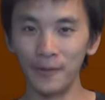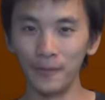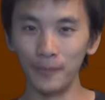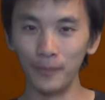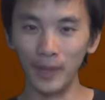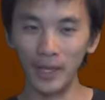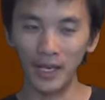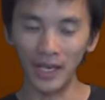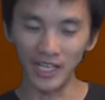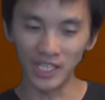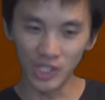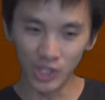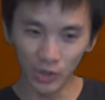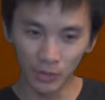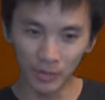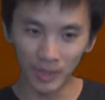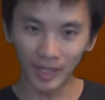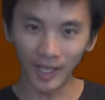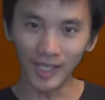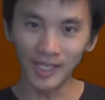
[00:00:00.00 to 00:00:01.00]
Mais la
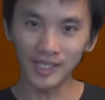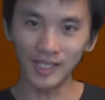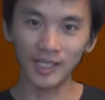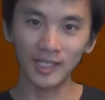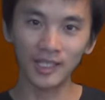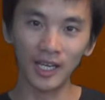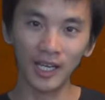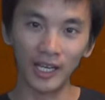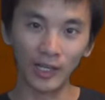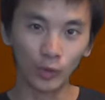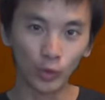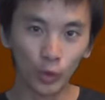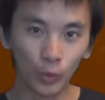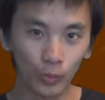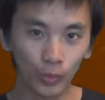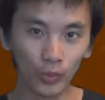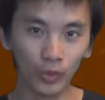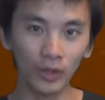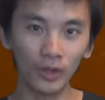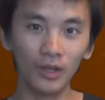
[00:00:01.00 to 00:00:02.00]
géométrie, c'est-à-dire la
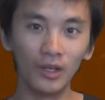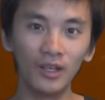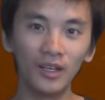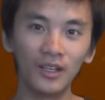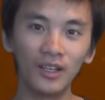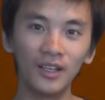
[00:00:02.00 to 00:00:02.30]
courbure,